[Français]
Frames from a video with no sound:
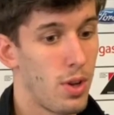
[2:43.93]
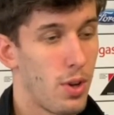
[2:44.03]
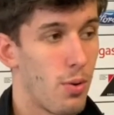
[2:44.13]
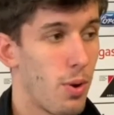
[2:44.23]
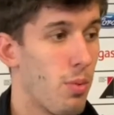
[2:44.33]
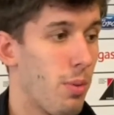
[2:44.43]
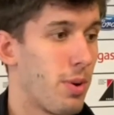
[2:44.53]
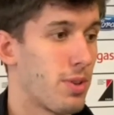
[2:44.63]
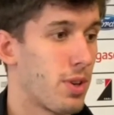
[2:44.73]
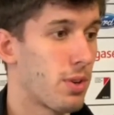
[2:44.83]
oui, bah
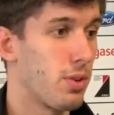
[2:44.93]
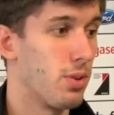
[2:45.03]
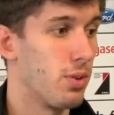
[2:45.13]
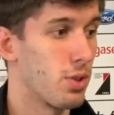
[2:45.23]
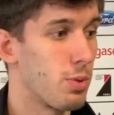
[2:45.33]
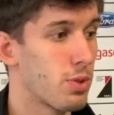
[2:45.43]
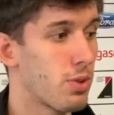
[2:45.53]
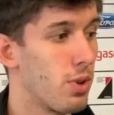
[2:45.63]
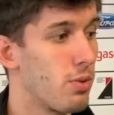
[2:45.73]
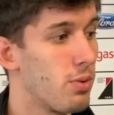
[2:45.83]
après, c'est vrai que euh, je pense
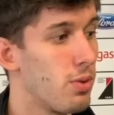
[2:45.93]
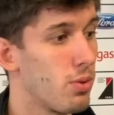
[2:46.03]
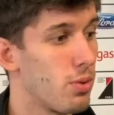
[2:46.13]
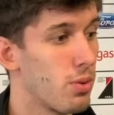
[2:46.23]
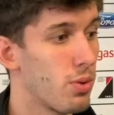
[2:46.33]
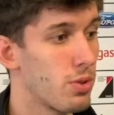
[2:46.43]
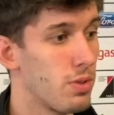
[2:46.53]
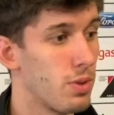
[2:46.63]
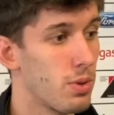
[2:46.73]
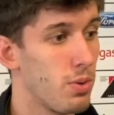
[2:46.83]
qu'on a eu de, grosses
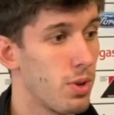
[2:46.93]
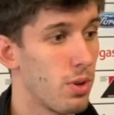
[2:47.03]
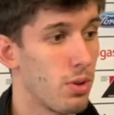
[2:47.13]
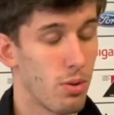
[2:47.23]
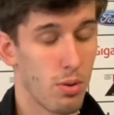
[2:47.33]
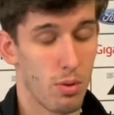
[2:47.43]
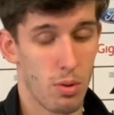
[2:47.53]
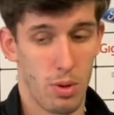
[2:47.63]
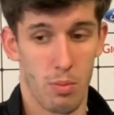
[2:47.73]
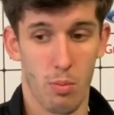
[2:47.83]
difficultés, euh,
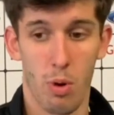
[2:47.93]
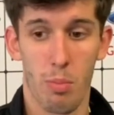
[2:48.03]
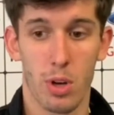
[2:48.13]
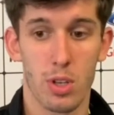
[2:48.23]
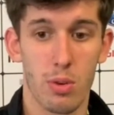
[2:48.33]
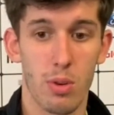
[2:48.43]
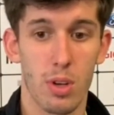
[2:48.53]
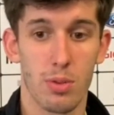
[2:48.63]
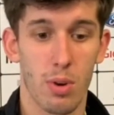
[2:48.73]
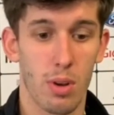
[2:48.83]
et moi en
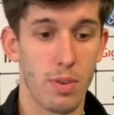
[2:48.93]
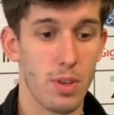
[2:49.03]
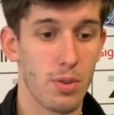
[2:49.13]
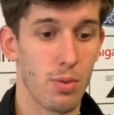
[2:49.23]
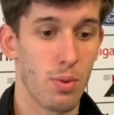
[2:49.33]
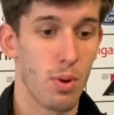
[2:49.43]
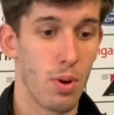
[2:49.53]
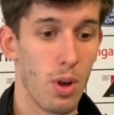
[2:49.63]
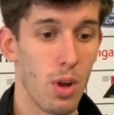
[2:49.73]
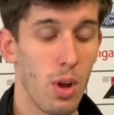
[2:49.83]
particulier sur la finition euh,
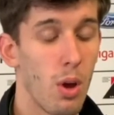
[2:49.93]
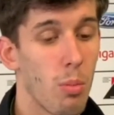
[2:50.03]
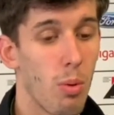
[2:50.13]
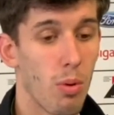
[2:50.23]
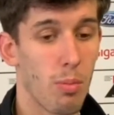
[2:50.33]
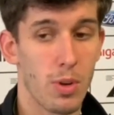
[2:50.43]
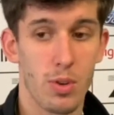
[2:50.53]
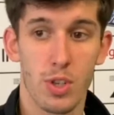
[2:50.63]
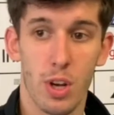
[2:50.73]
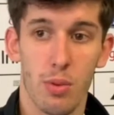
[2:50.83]
pendant le match de
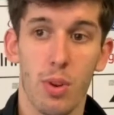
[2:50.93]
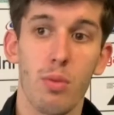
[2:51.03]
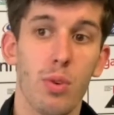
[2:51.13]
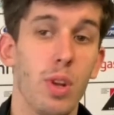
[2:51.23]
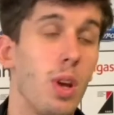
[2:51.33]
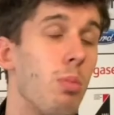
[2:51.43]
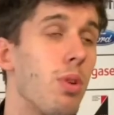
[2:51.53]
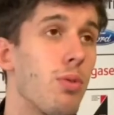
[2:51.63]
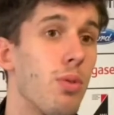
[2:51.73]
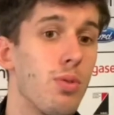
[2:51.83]
Chartres. On a vu qu'on avait plein
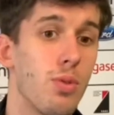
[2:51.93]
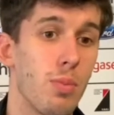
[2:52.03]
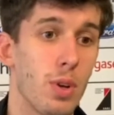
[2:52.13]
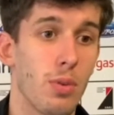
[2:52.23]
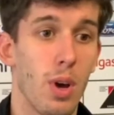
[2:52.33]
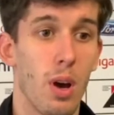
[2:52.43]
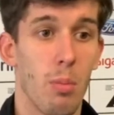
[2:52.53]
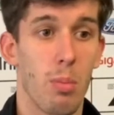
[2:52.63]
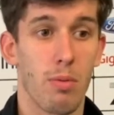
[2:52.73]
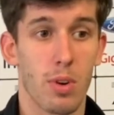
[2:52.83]
de solutions, mais qu'on n'a
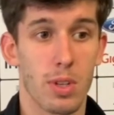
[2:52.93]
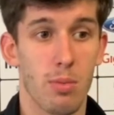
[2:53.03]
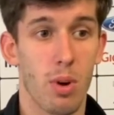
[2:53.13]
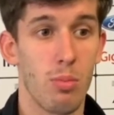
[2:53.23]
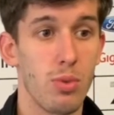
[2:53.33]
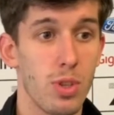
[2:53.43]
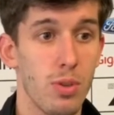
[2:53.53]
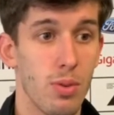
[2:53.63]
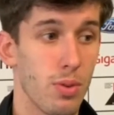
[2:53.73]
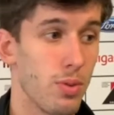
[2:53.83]
pas forcément abouti
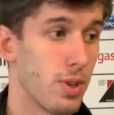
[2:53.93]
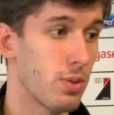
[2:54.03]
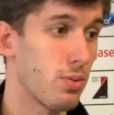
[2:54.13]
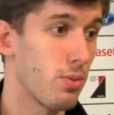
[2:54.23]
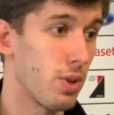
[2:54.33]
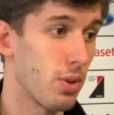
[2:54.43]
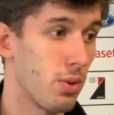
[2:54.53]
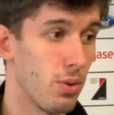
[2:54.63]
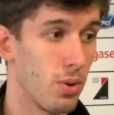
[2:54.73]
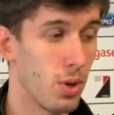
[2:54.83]
nos actions et que,
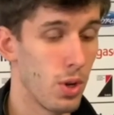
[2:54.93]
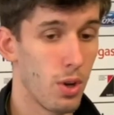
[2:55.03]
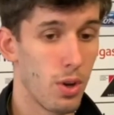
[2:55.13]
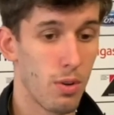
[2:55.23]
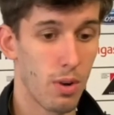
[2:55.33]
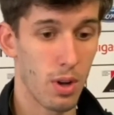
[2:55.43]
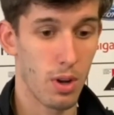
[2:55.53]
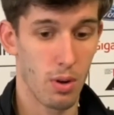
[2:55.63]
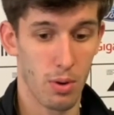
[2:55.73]
voilà,